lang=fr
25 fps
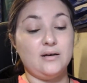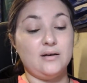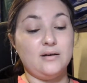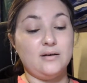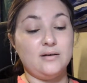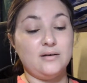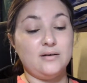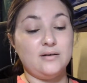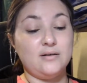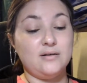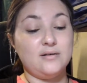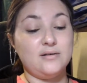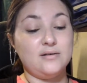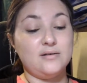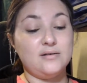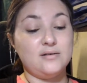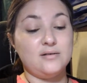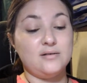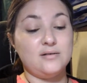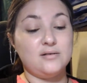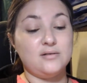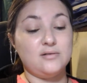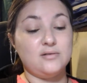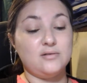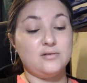
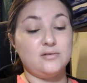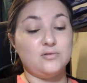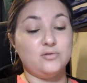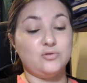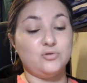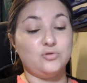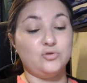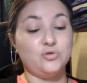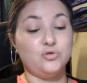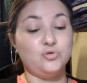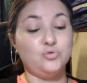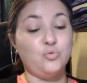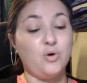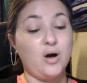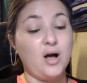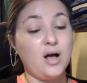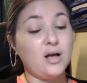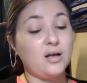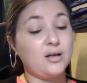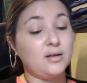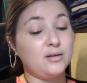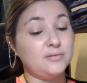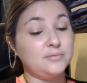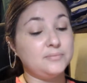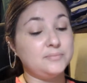Le
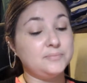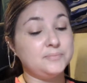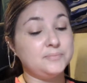noir.